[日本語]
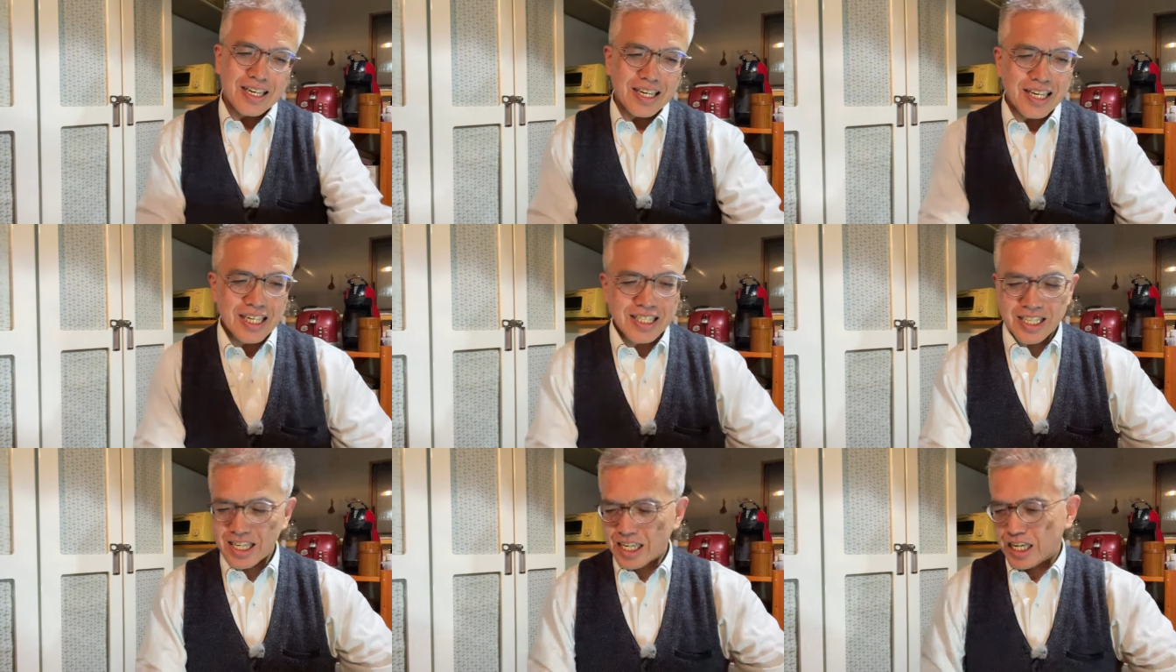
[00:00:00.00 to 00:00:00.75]
決し
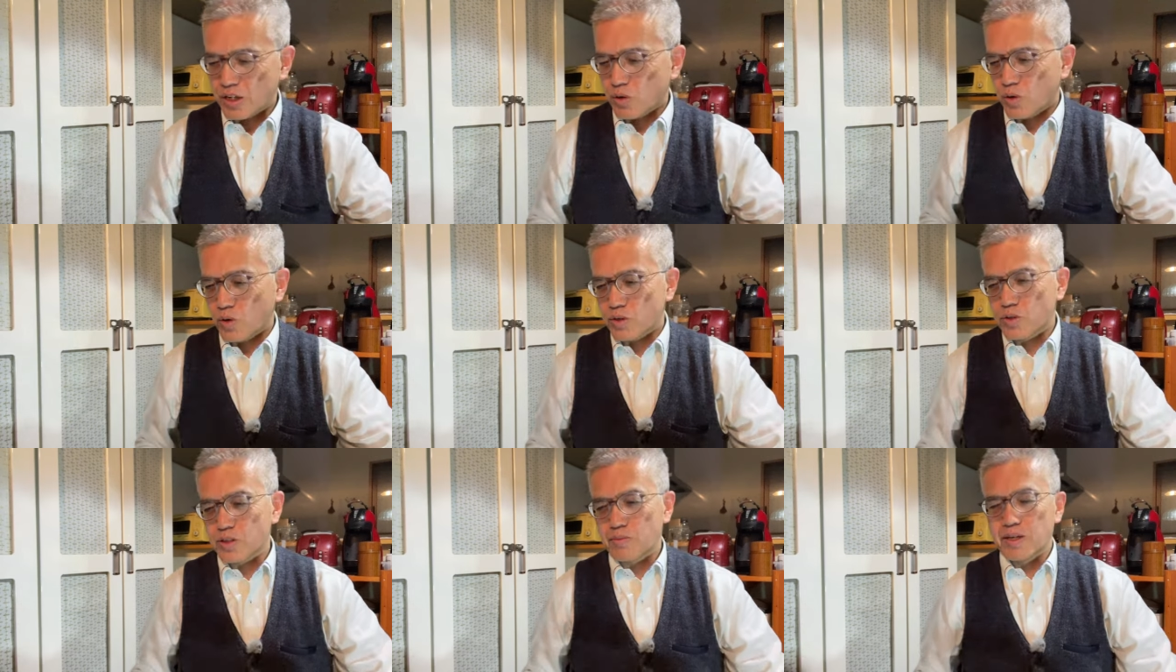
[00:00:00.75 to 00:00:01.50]
てあの
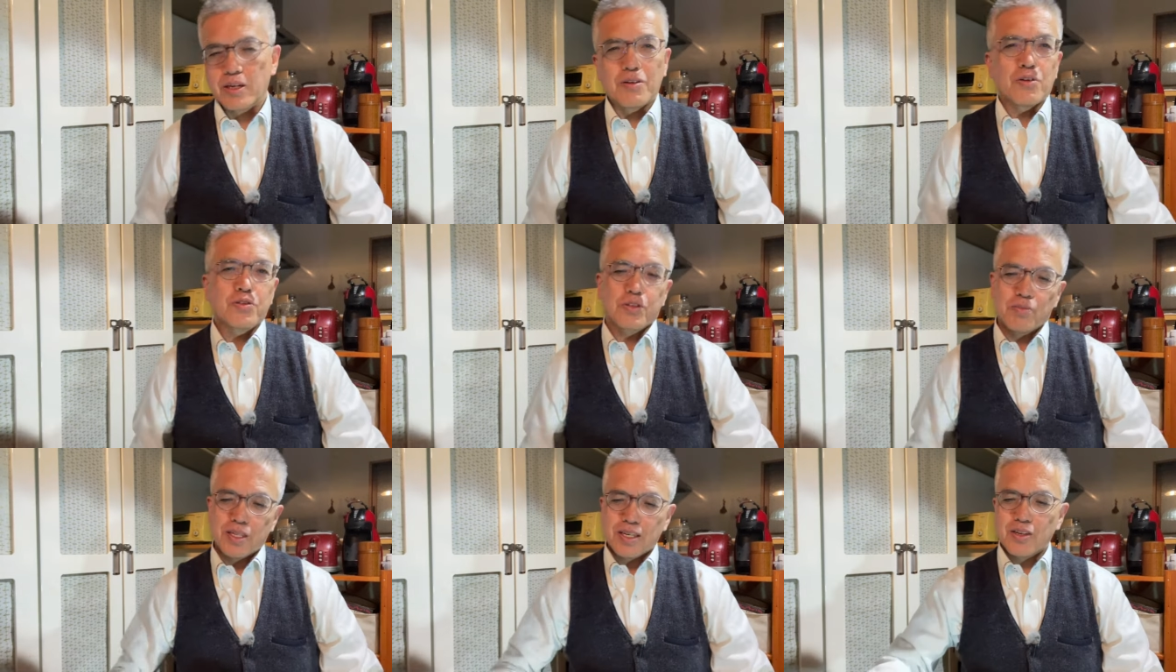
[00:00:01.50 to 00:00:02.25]
人様にお勧
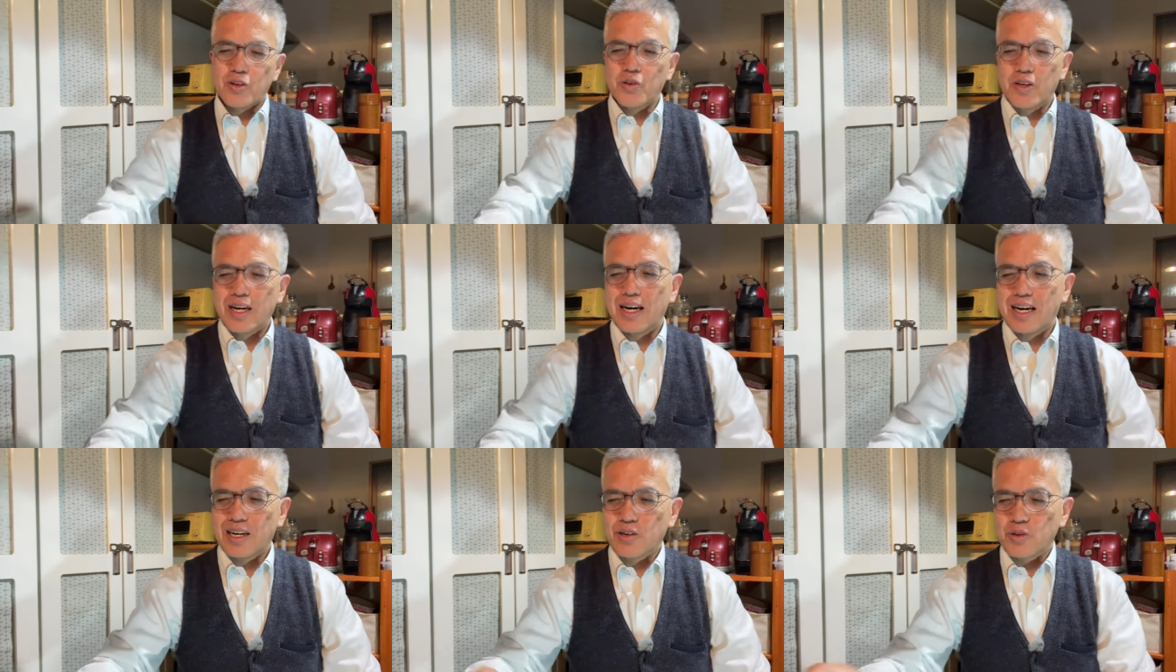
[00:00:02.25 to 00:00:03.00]
めできるよう
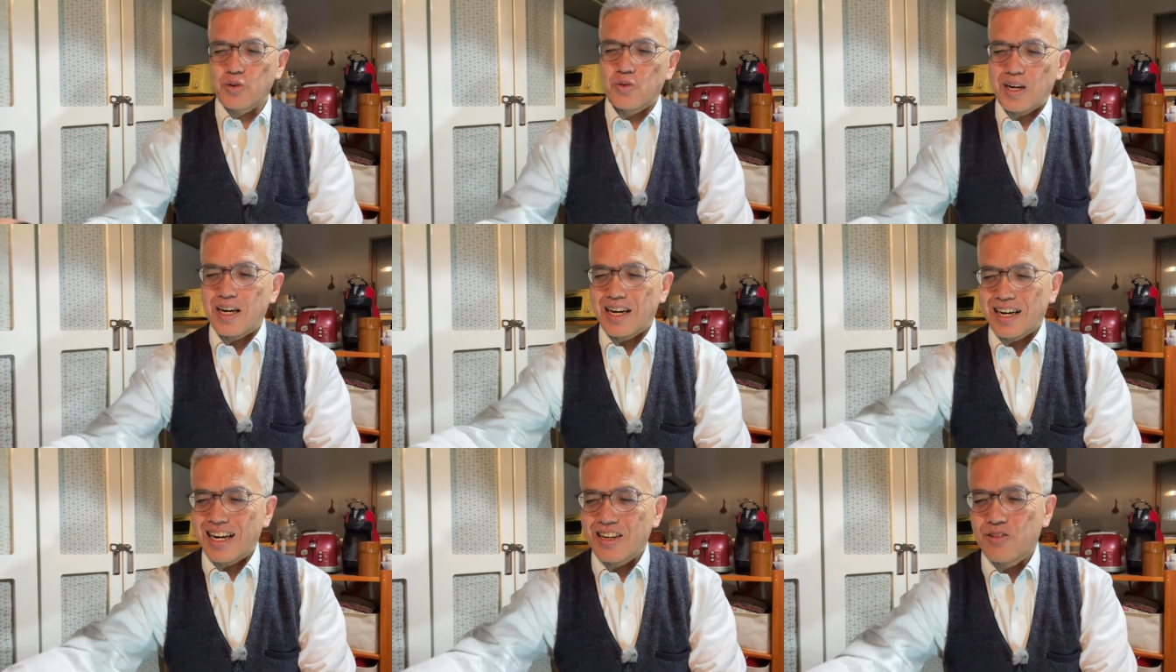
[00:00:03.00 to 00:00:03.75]
なことは